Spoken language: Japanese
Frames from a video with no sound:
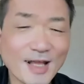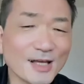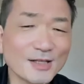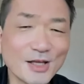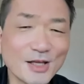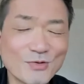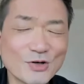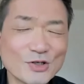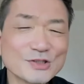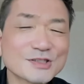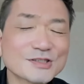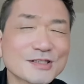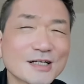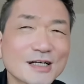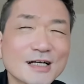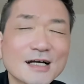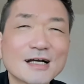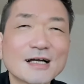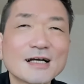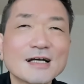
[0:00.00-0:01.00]
でもいつ
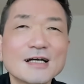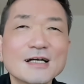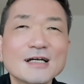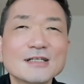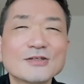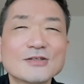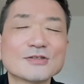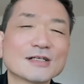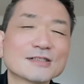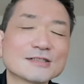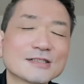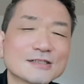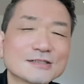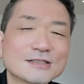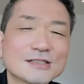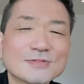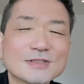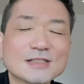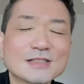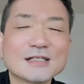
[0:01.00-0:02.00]
か野田先
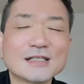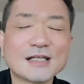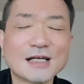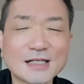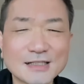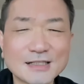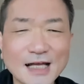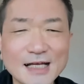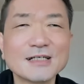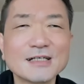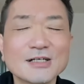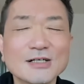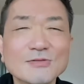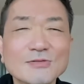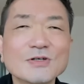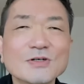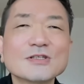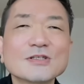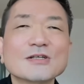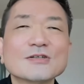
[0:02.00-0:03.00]
生みたいになりたい。
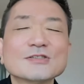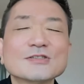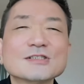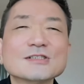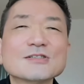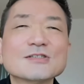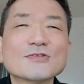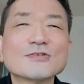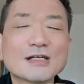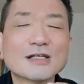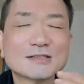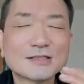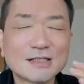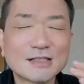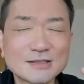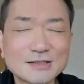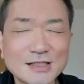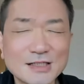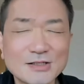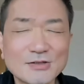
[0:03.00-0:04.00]
思ってるうちに野田
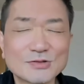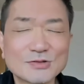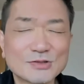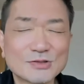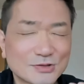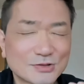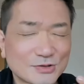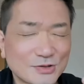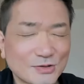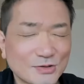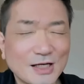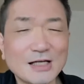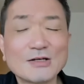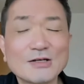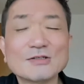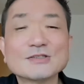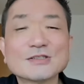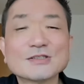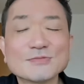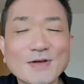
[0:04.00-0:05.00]
先生をずっと通い
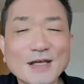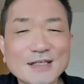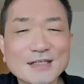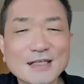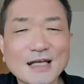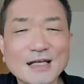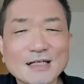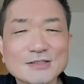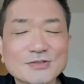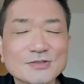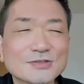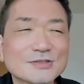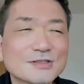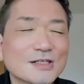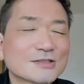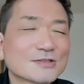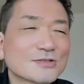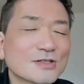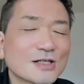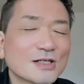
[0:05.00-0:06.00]
詰めて、そし
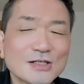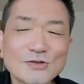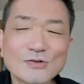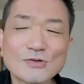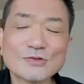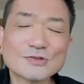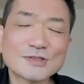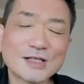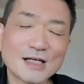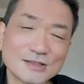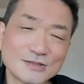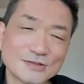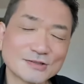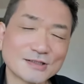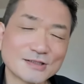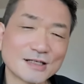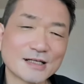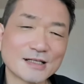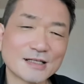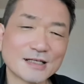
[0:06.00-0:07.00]
てそれ以降
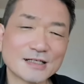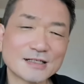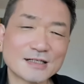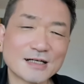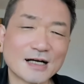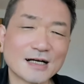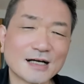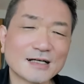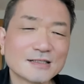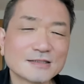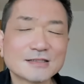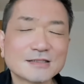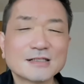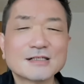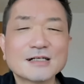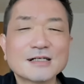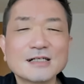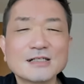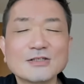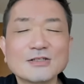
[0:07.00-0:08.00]
37年間、世
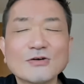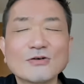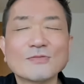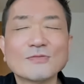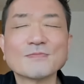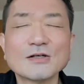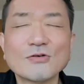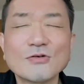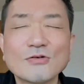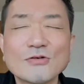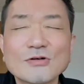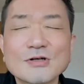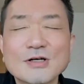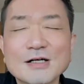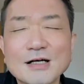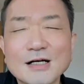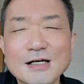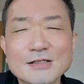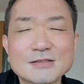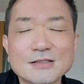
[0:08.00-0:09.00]
界の効果
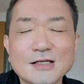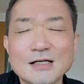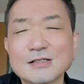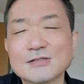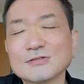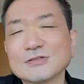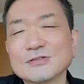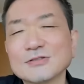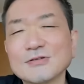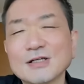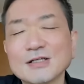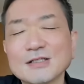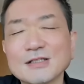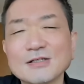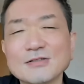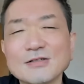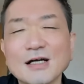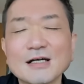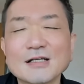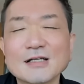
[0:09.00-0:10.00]
があると言われてい
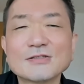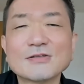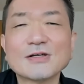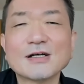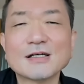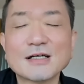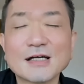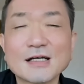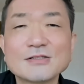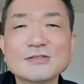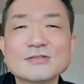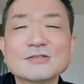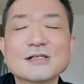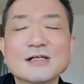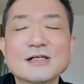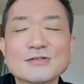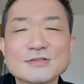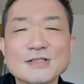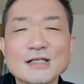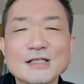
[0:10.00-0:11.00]
るありとあらゆる
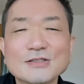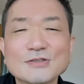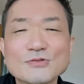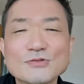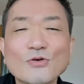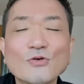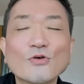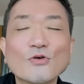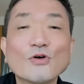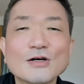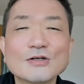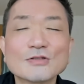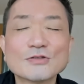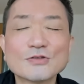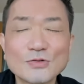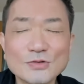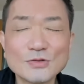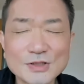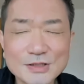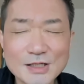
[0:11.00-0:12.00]
カウンセリングを、
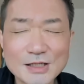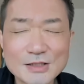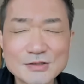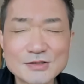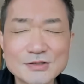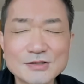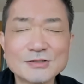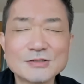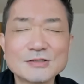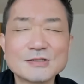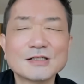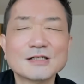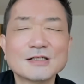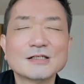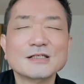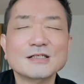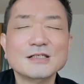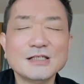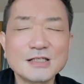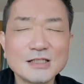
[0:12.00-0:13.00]
とにかく
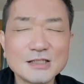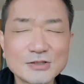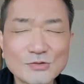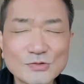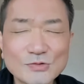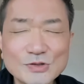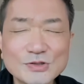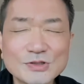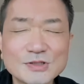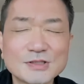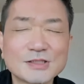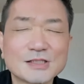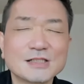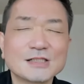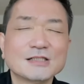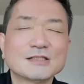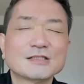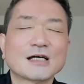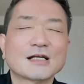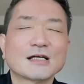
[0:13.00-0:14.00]
いいと言う聞
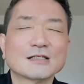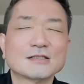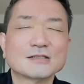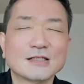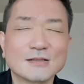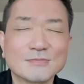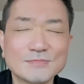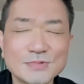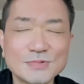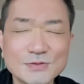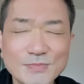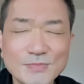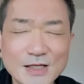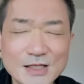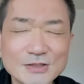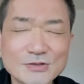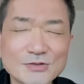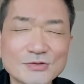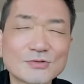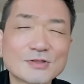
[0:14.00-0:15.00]
いたら全部
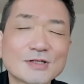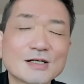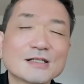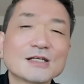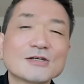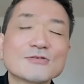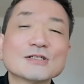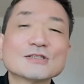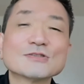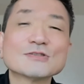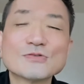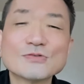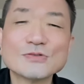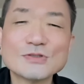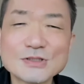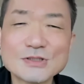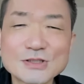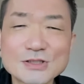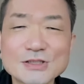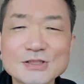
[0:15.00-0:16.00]
バイトの金はそこ
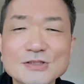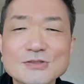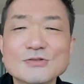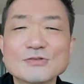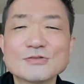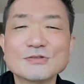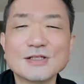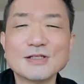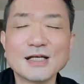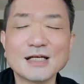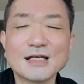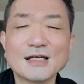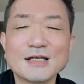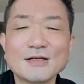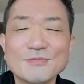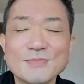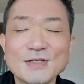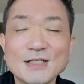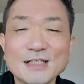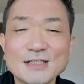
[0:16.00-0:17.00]
につぎ込んで
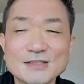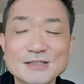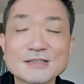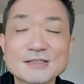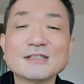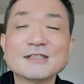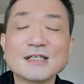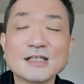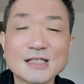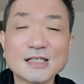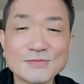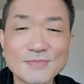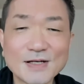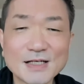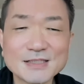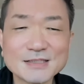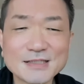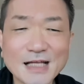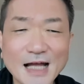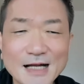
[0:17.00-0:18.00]
身につけていき
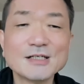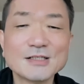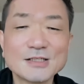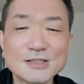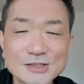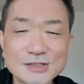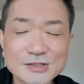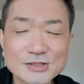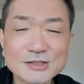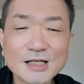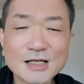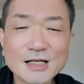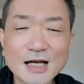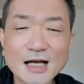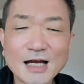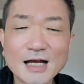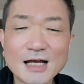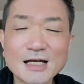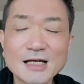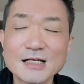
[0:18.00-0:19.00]
ました。気づいた
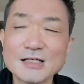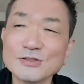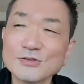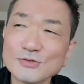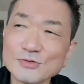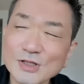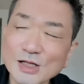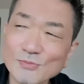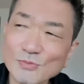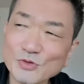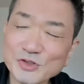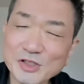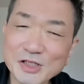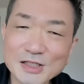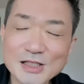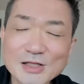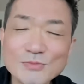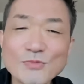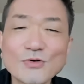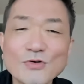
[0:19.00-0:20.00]
らどんな問
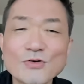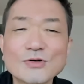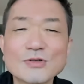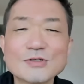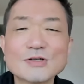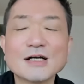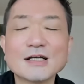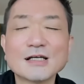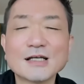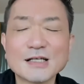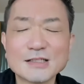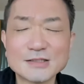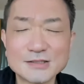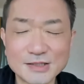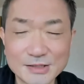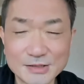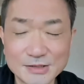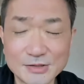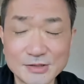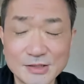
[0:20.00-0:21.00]
題でも解決
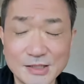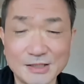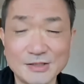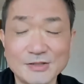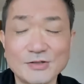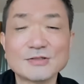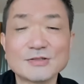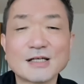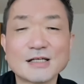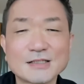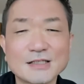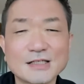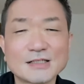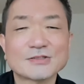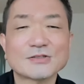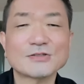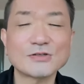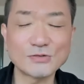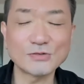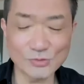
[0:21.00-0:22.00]
できるようになって、
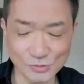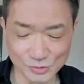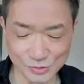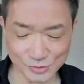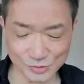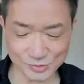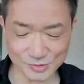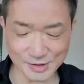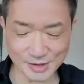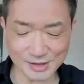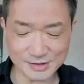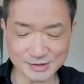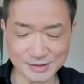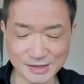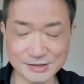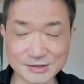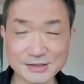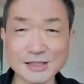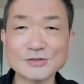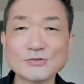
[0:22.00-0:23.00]
それをこう集大
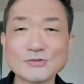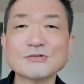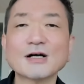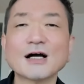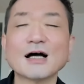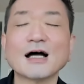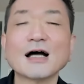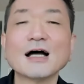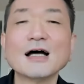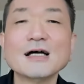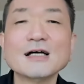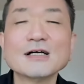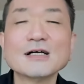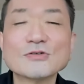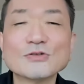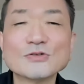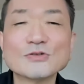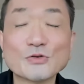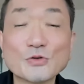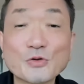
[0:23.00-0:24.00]
成したのが
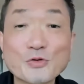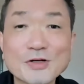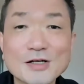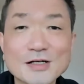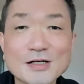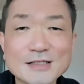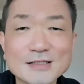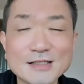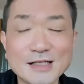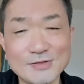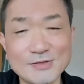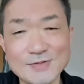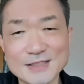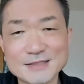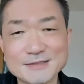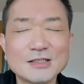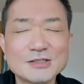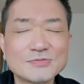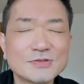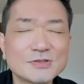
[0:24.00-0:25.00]
この4日間になりま
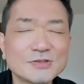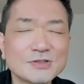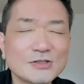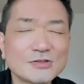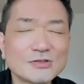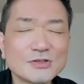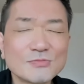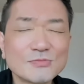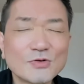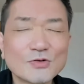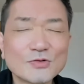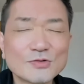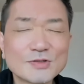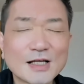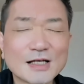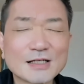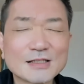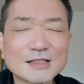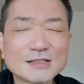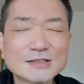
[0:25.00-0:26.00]
す。自分で言うのも
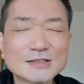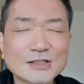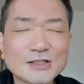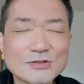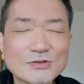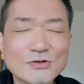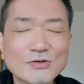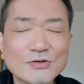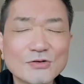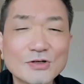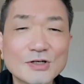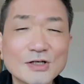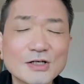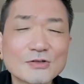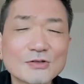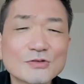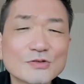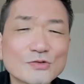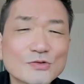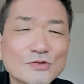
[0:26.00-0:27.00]
なんですけど、
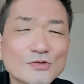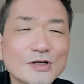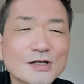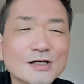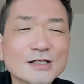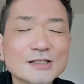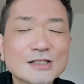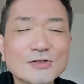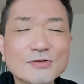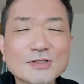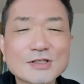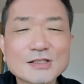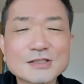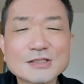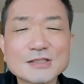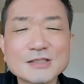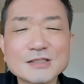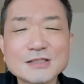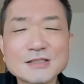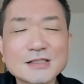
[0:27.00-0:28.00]
この4日間って
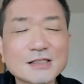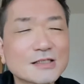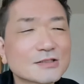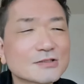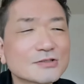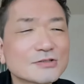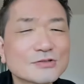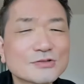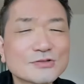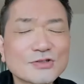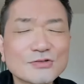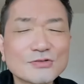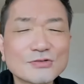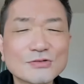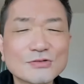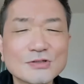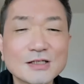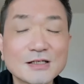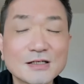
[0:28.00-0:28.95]
私からすると